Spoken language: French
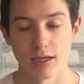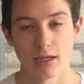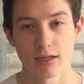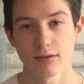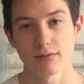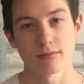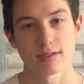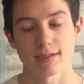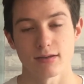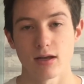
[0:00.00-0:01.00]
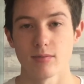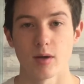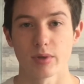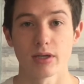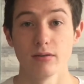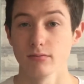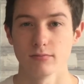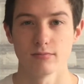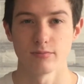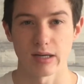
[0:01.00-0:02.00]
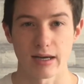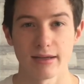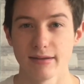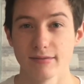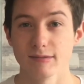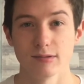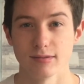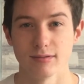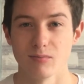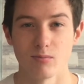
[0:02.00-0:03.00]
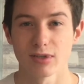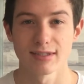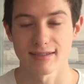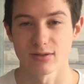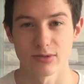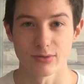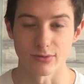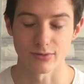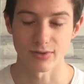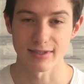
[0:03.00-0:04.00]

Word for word: Et ça m'a pris, pareil, euh, moins de 5 secondes.